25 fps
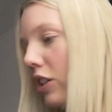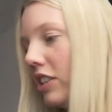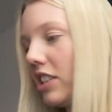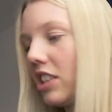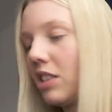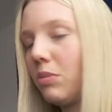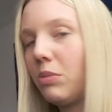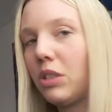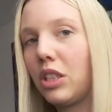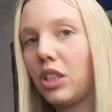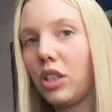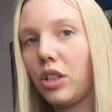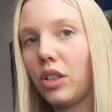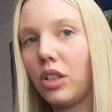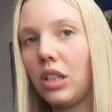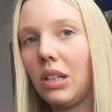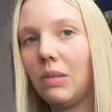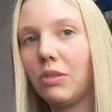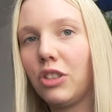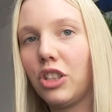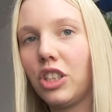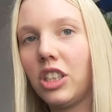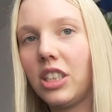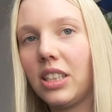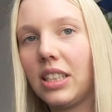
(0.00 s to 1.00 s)
Shorts
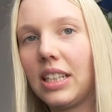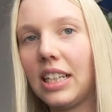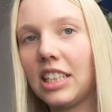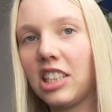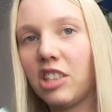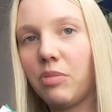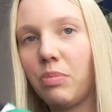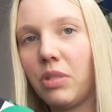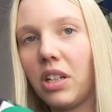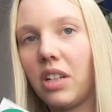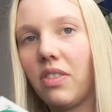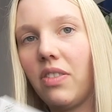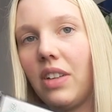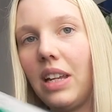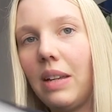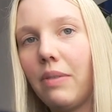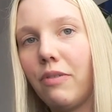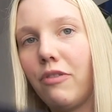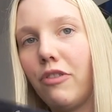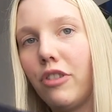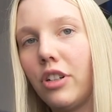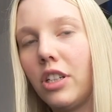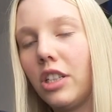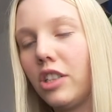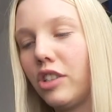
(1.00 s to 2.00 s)
mitgenommen, solche ganz
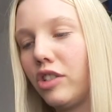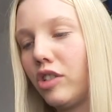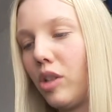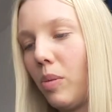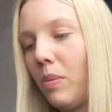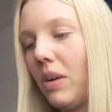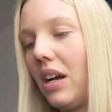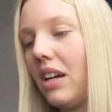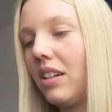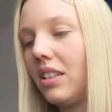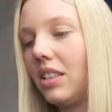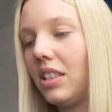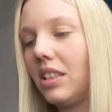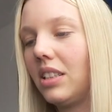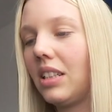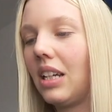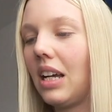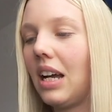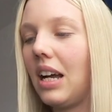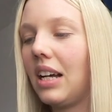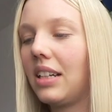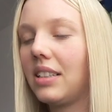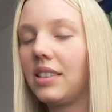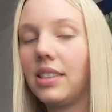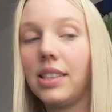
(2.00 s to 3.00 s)
bequem für den Sommer. Die
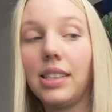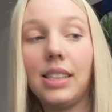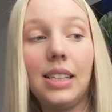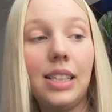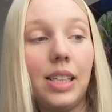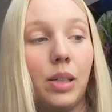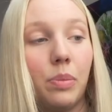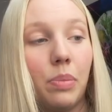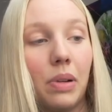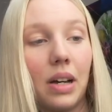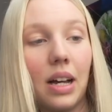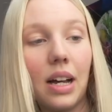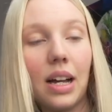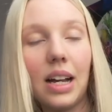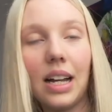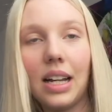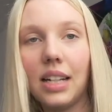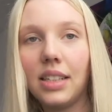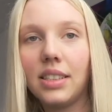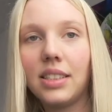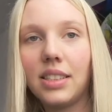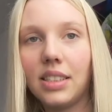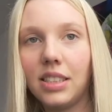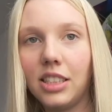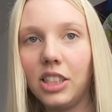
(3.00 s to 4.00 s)
tragen die lieber
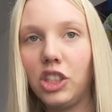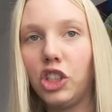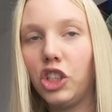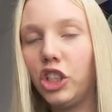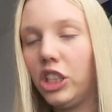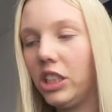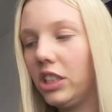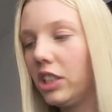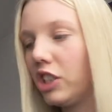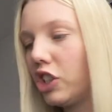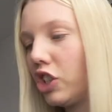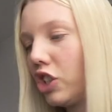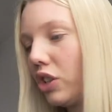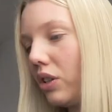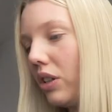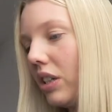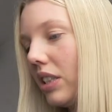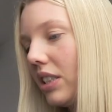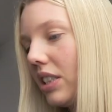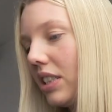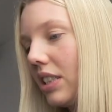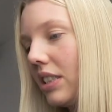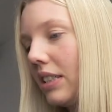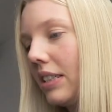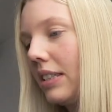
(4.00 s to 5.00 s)
als die
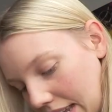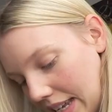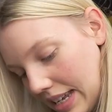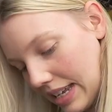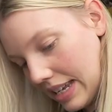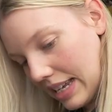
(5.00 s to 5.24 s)
Jeans-Shorts.